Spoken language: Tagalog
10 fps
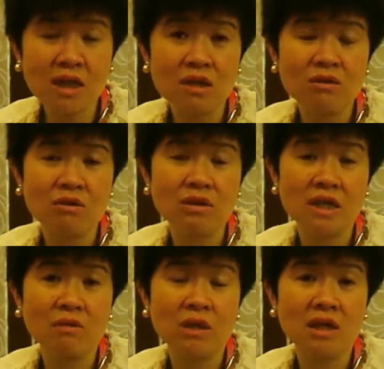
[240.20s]
tayo o
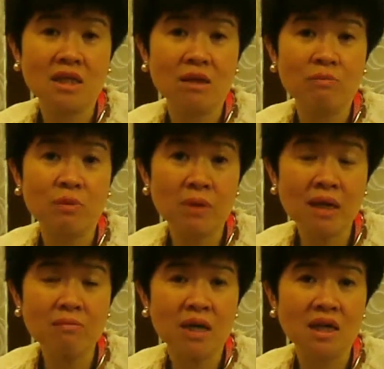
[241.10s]
kaya wala tayong
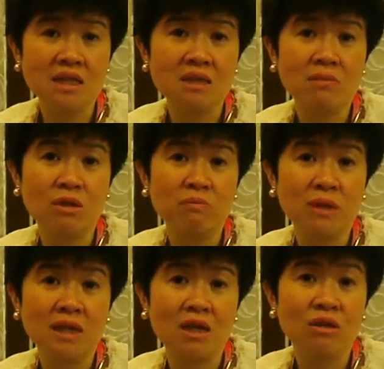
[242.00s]
problema kasi meron
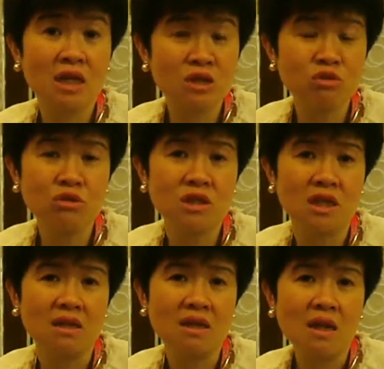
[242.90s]
pa tayong
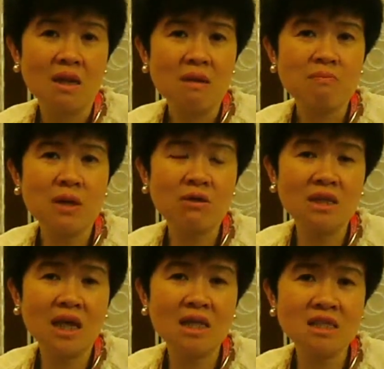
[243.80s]
estrogen. Pero
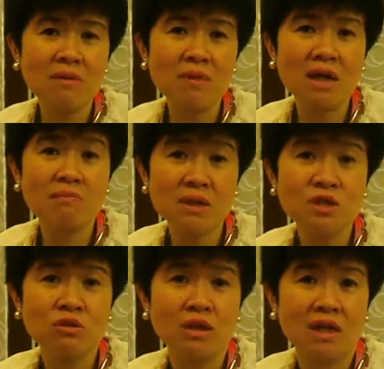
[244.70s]
dahil sa mga
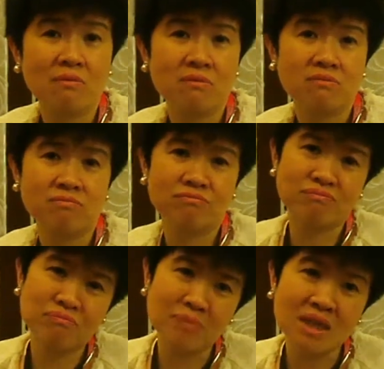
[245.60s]
bisyo like
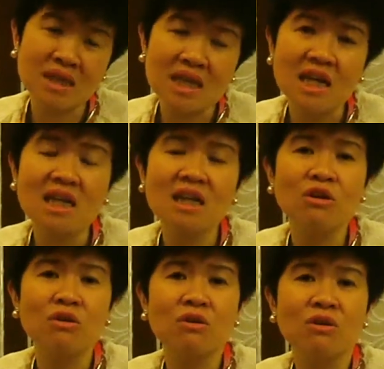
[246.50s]

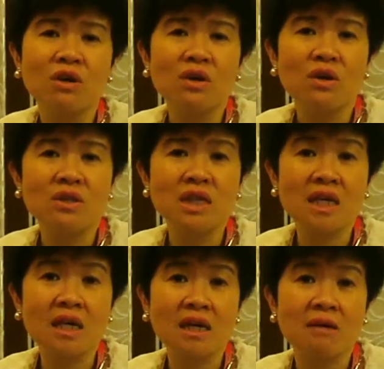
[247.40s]
paninigarilyo o di
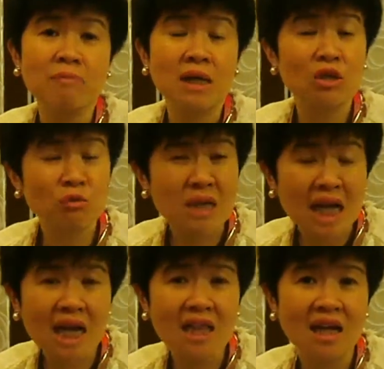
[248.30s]
kaya pag-inom ng
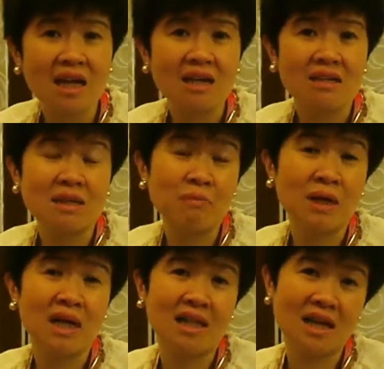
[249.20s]
alak, di pag
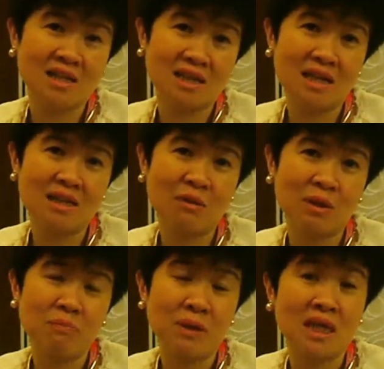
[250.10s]
alaga ng
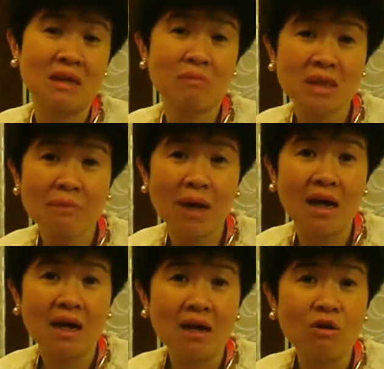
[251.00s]
katawan, pagiging
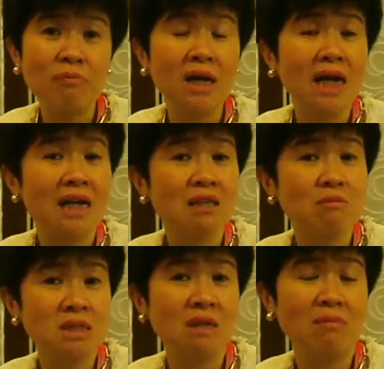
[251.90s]
mataba o pagkain ng
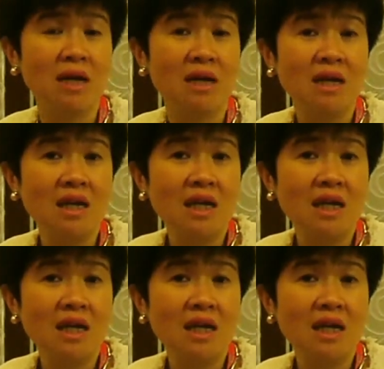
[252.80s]
masama,